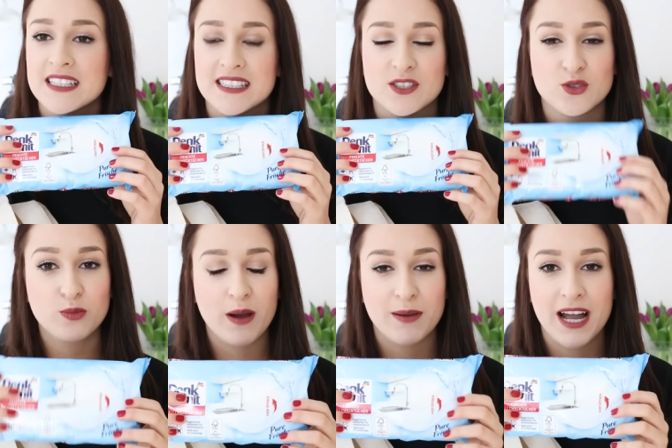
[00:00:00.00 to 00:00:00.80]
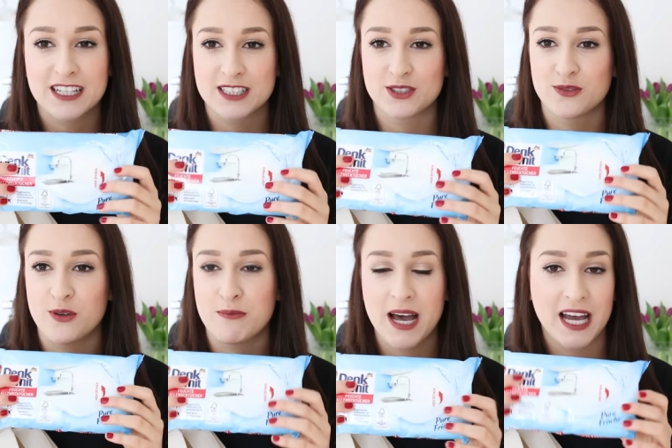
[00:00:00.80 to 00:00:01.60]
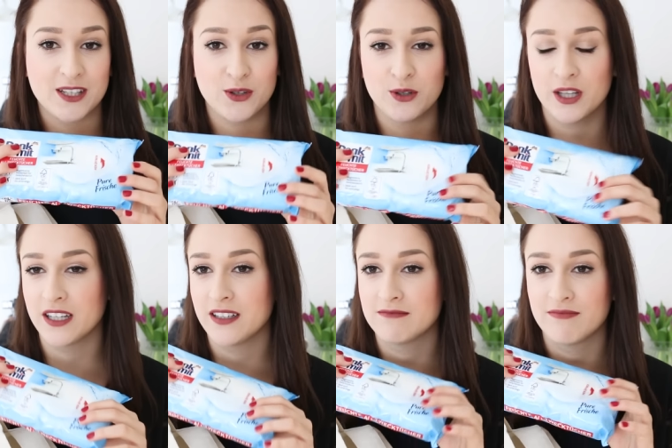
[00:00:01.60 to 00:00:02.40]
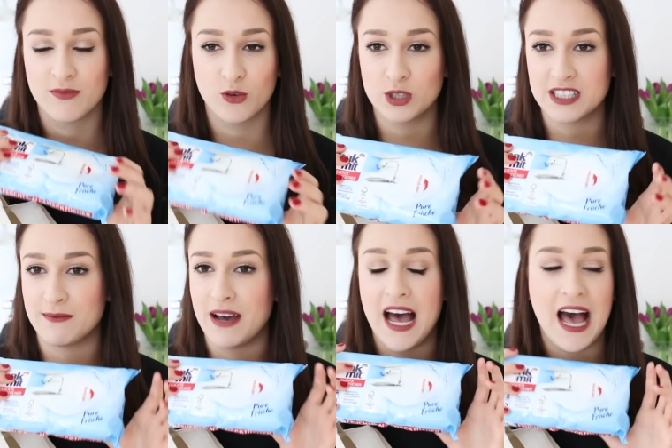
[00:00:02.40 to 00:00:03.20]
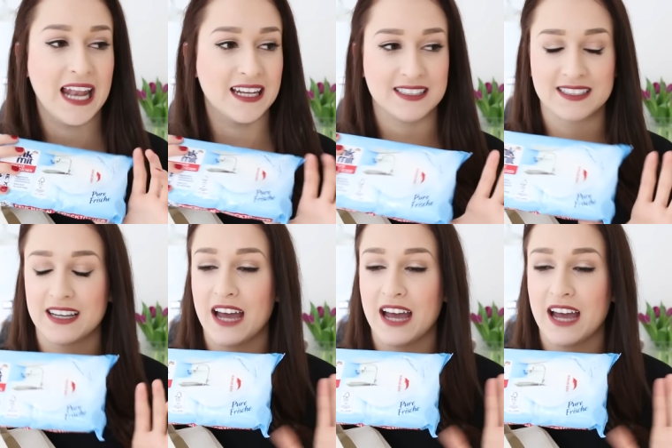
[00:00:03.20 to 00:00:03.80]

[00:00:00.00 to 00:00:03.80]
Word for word: Die sind super praktisch für Bad, Küche, Wohnzimmer, alles.